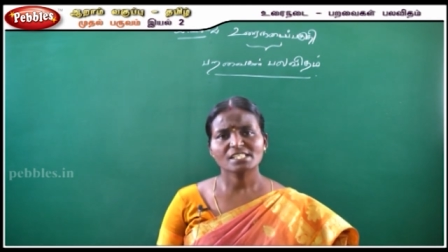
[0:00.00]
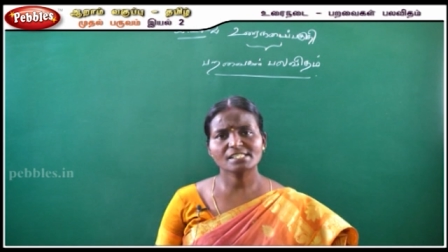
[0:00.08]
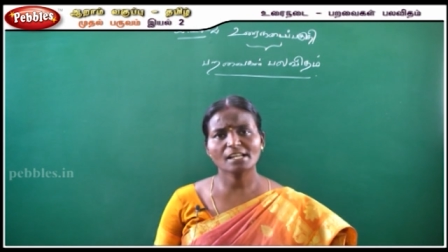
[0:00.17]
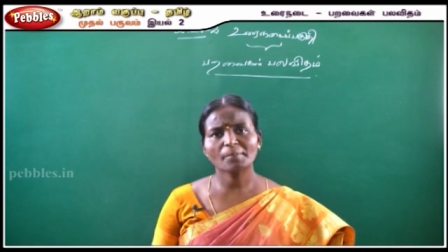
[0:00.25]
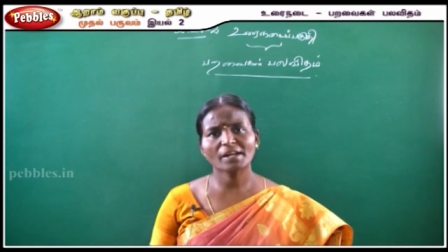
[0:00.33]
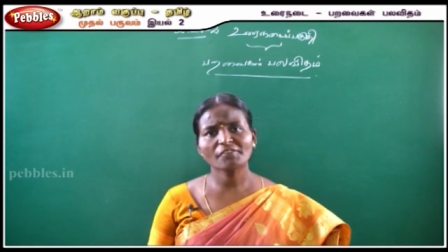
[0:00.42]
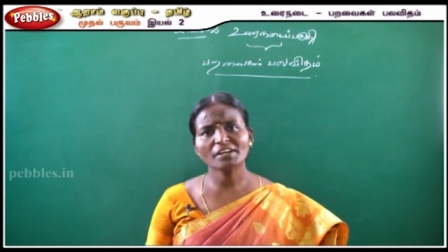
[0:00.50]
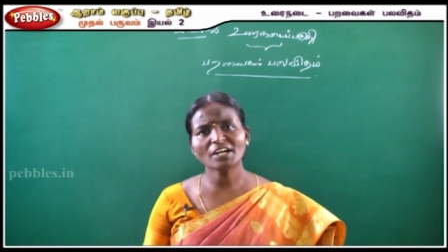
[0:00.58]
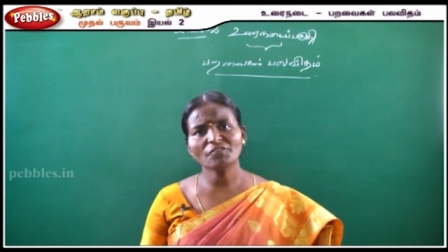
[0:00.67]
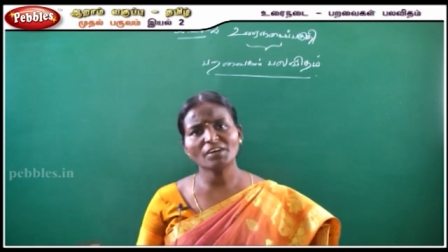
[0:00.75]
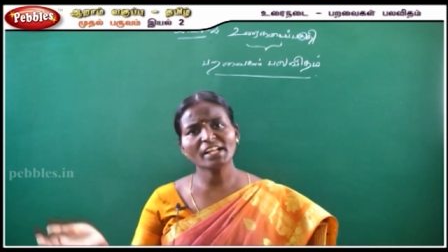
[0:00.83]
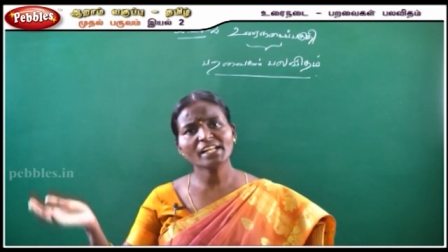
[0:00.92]
சில
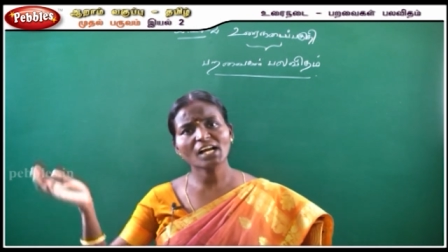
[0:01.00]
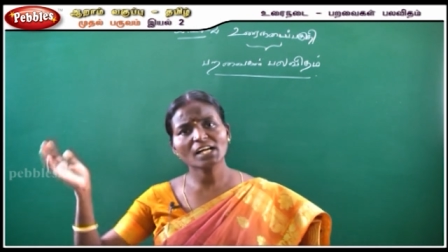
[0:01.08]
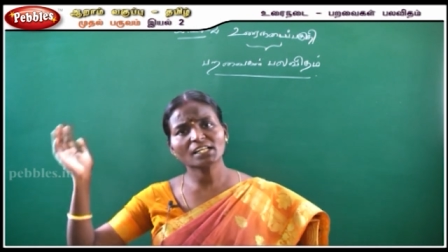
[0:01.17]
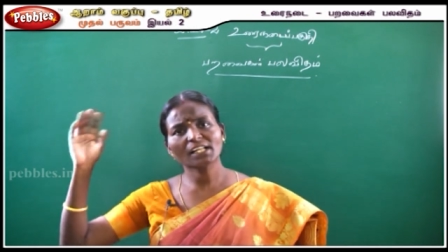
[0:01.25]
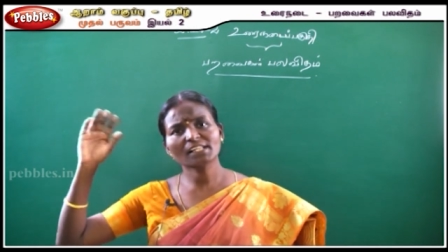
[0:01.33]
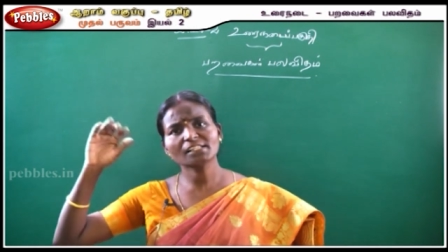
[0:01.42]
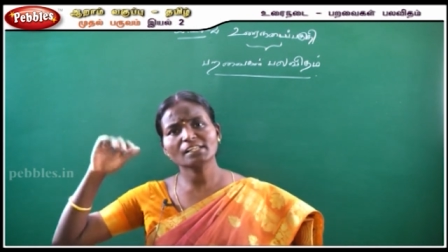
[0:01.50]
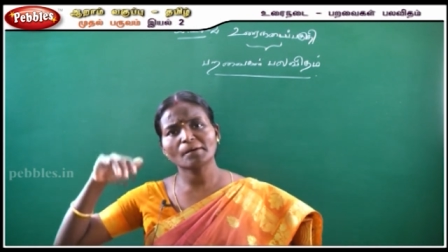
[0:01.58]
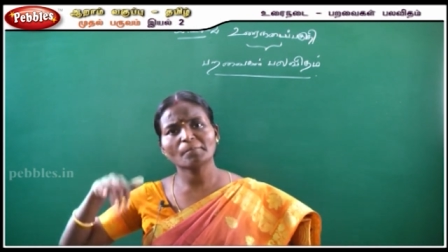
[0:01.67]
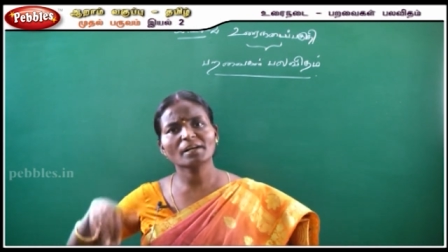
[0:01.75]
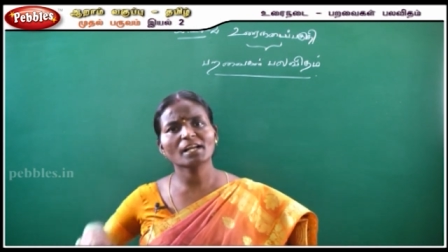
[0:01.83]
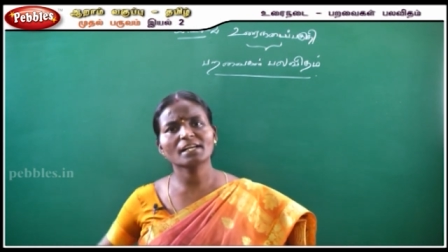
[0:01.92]
பறவைகள் வெளிநாட்டிலேருந்து
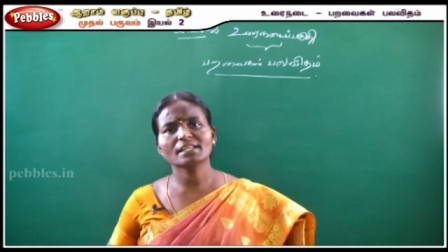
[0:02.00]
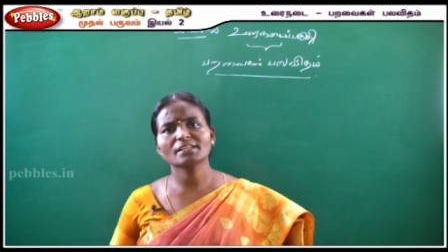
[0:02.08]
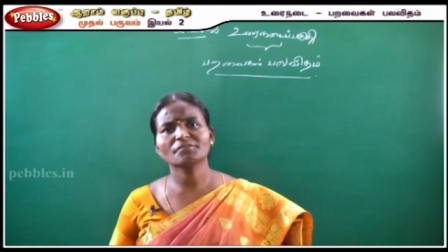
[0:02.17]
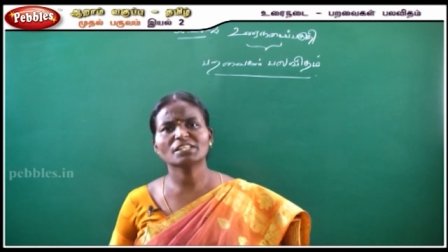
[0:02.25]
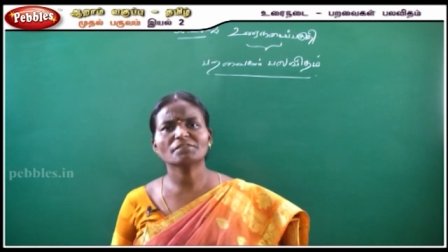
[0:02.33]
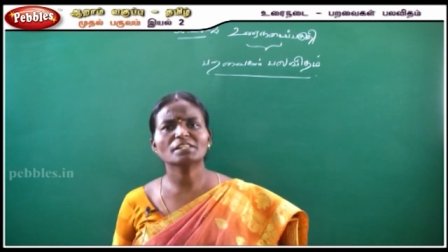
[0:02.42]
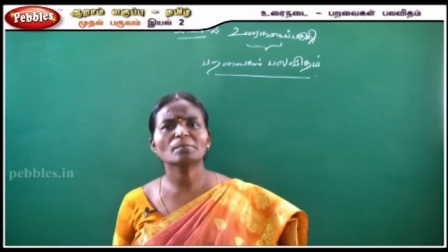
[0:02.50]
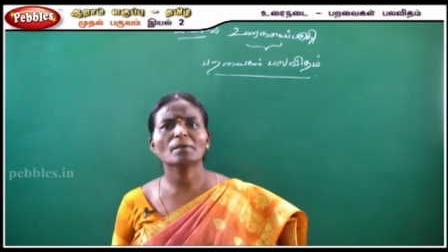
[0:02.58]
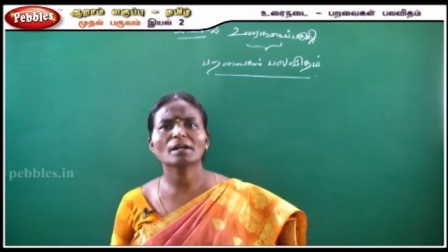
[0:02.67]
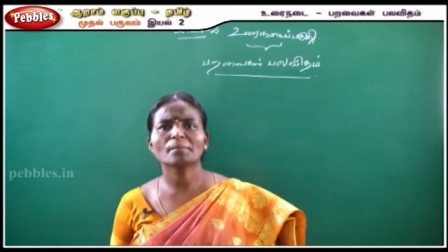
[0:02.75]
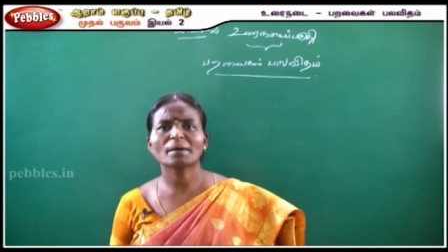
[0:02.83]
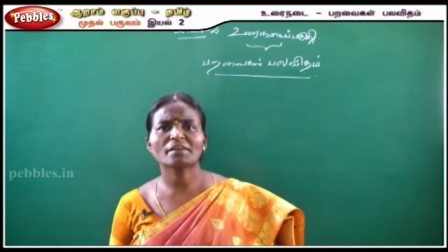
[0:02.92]
நம்ம நாட்டுக்கு
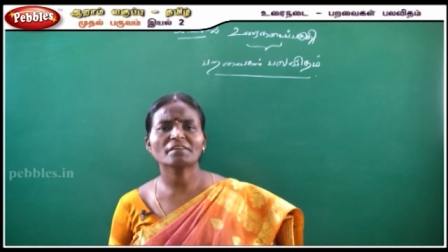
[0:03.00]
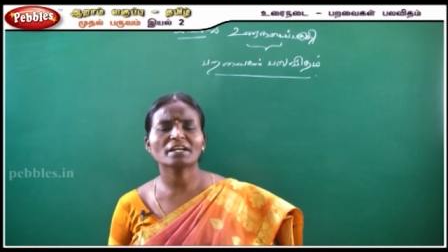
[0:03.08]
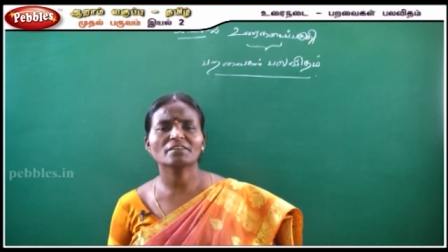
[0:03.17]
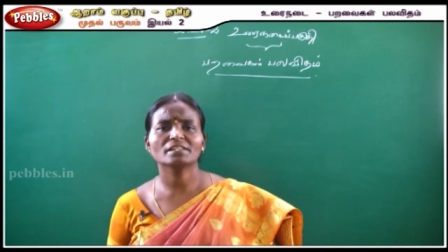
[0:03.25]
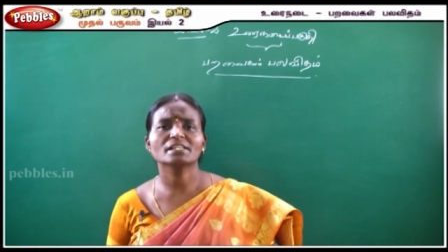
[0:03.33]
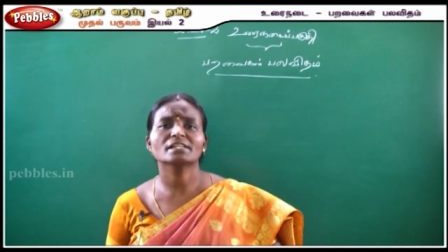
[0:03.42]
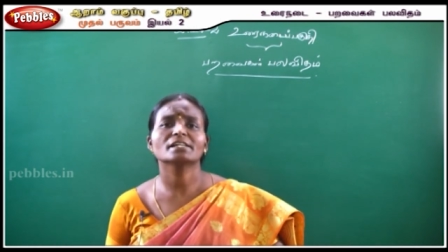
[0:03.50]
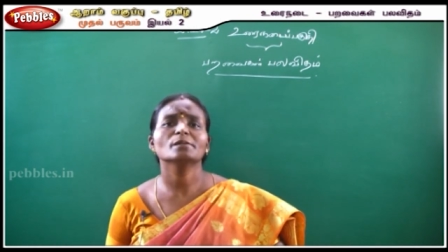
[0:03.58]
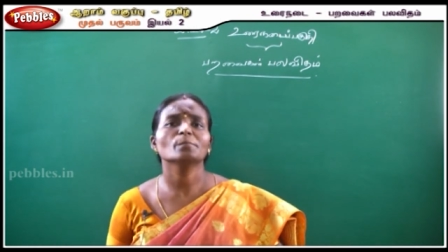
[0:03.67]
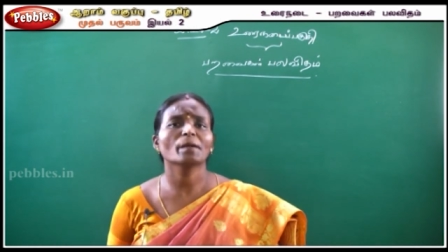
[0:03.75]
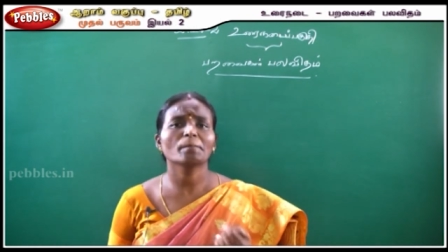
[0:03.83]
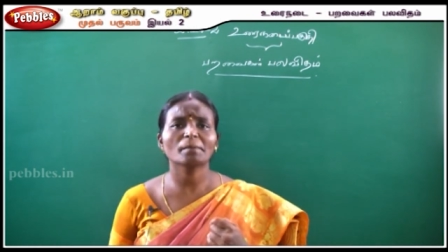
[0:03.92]
விதவிதமான பறவைகள்
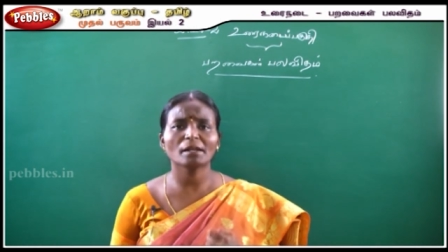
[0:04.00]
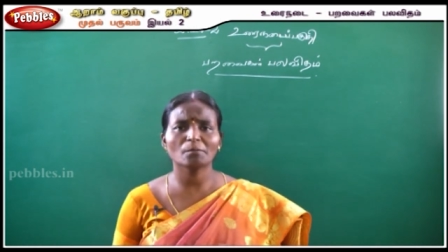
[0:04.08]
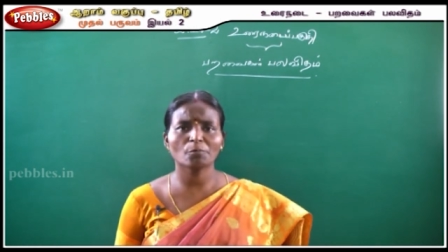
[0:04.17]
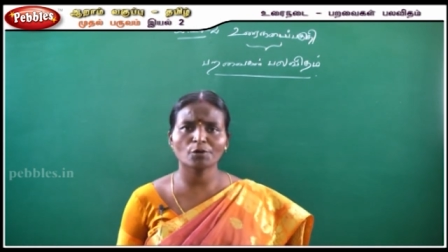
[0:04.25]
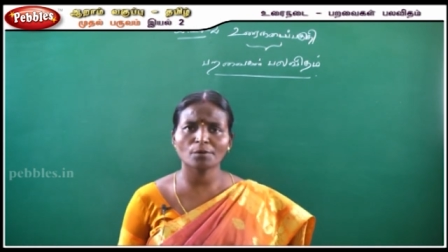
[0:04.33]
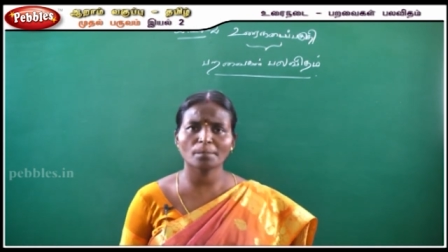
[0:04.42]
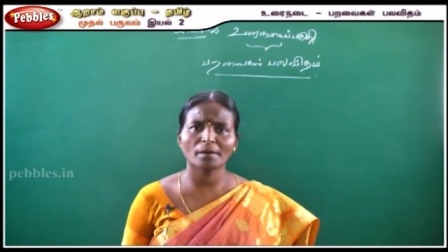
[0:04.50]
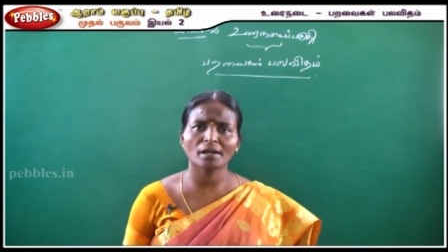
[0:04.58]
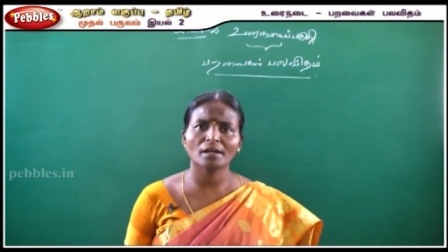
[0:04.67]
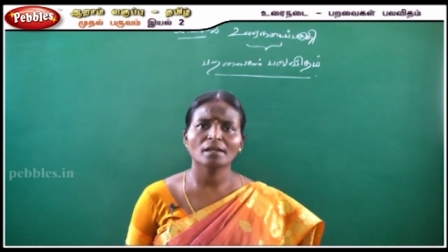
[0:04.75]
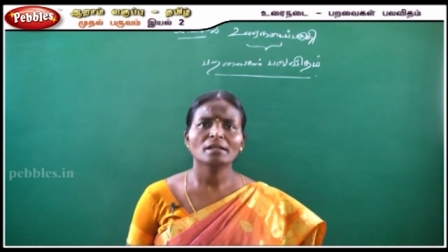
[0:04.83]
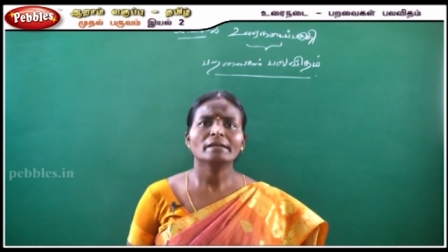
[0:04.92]
வந்திருக்குன்னு பேப்பரில் போட்டிருப்பாங்க